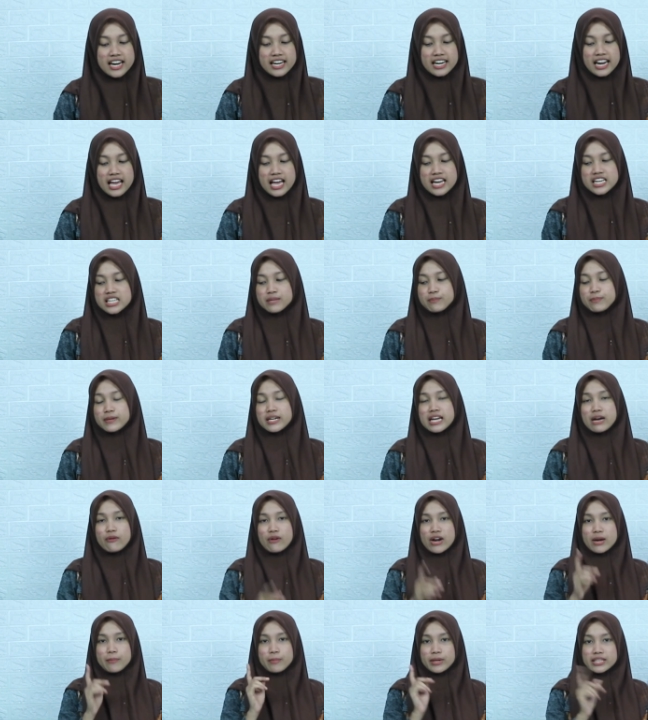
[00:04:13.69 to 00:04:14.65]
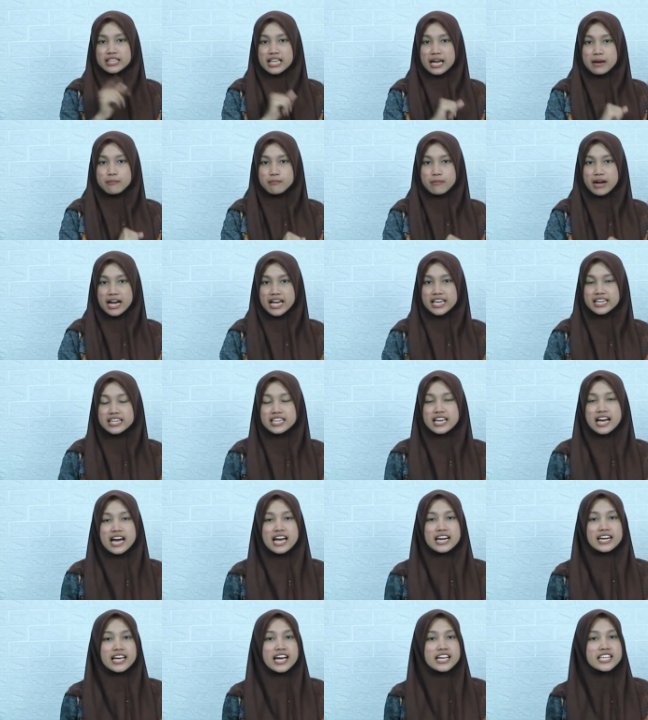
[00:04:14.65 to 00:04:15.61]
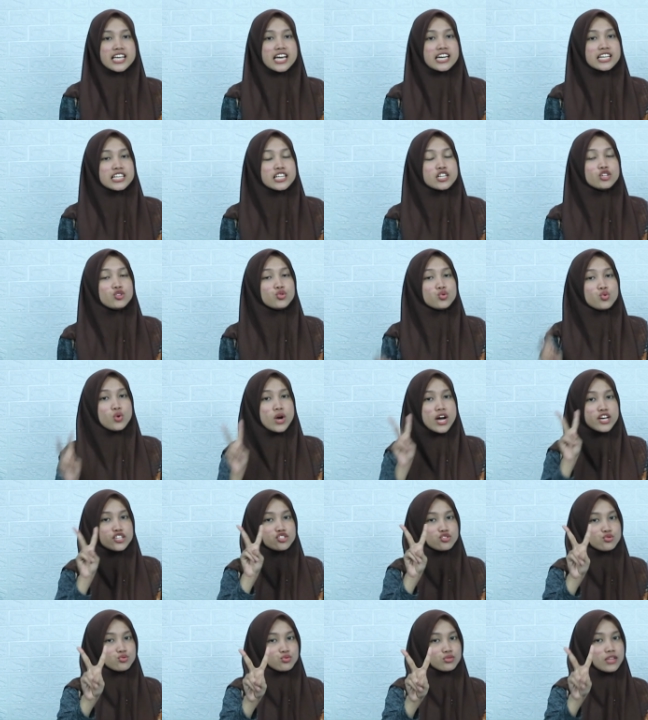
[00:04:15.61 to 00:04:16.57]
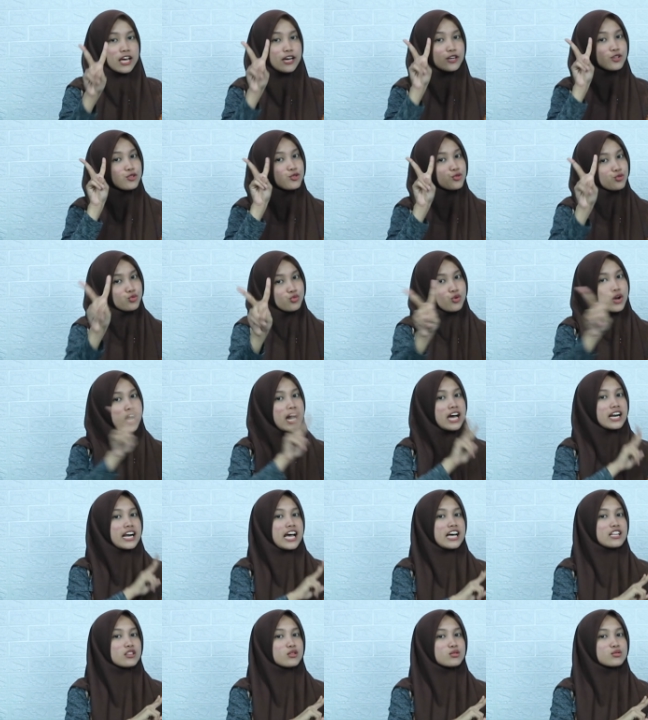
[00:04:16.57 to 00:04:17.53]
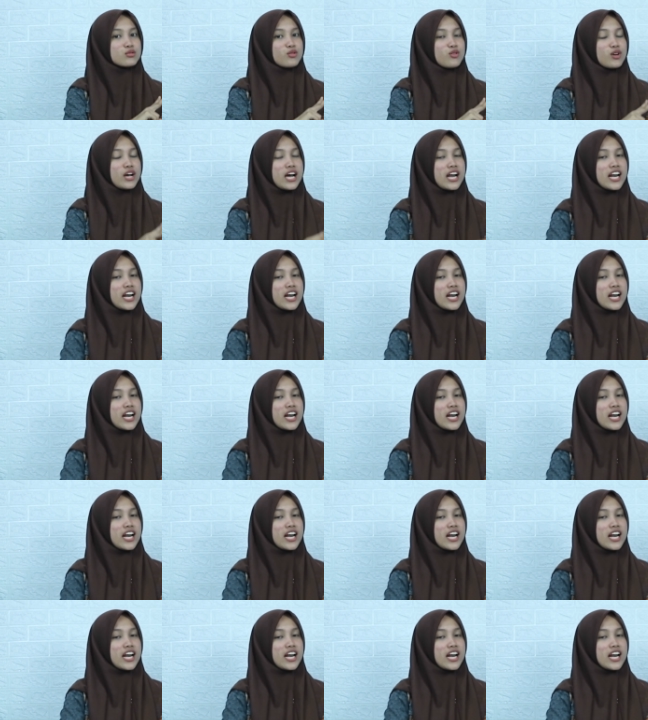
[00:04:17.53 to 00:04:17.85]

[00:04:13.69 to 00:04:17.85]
Nah, di penawaran pertama ini harganya di 2.200 loh.